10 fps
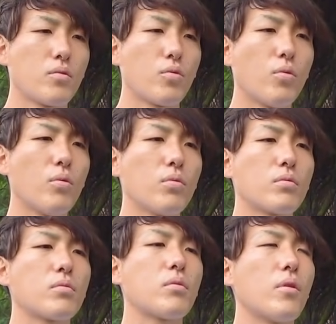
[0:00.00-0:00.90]
どうっ
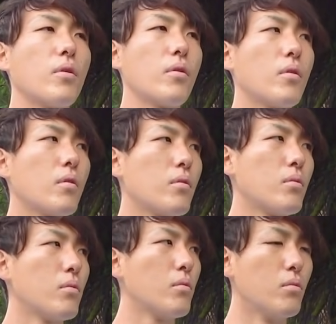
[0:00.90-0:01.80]
て
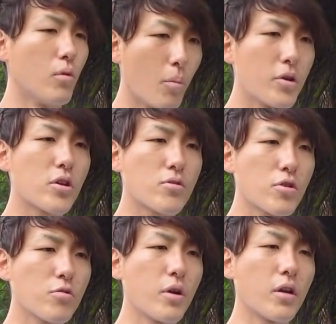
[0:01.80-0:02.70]
めちゃく
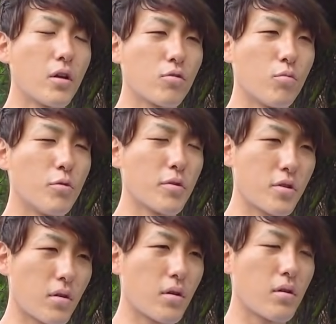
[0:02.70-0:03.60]
ちゃうまいなと思いまし